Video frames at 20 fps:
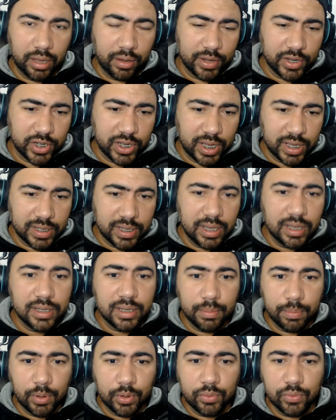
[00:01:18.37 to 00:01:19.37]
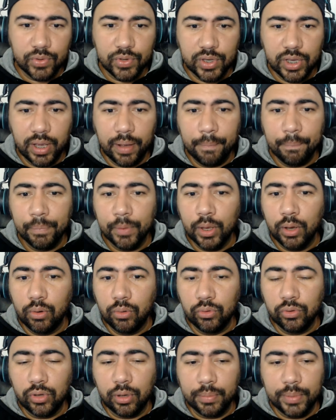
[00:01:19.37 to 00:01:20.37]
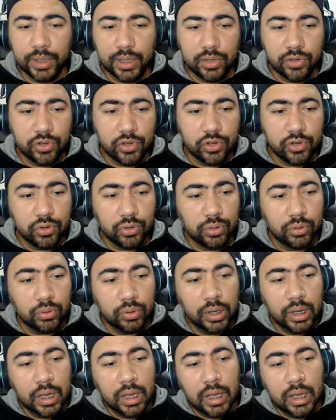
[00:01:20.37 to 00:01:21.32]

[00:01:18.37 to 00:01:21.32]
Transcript: Eu acho que é assim que se pronuncia o nome deste jogo.